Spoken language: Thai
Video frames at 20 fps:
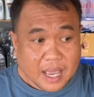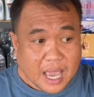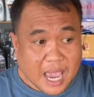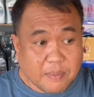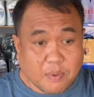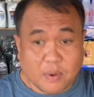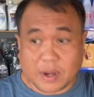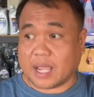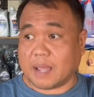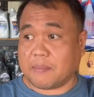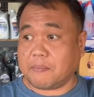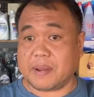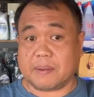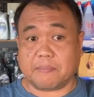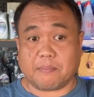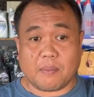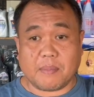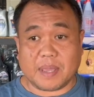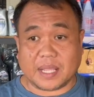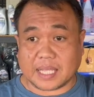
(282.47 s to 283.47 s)
ไอ้พวกนี้ก็
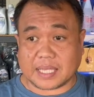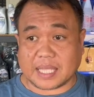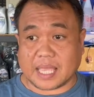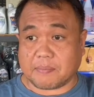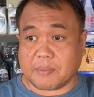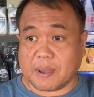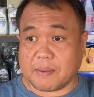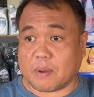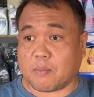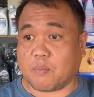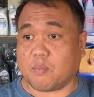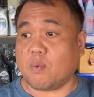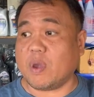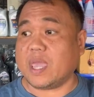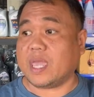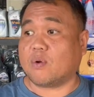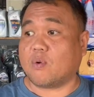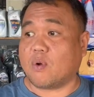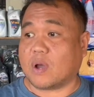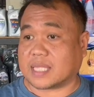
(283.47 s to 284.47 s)
ผมมีสติปุ๊บก็
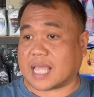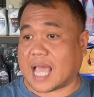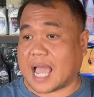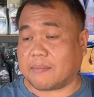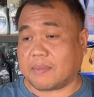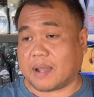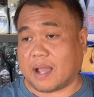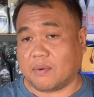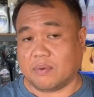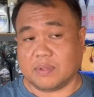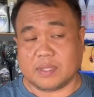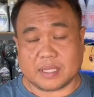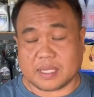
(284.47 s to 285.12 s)
วิ่งกวดตามเขา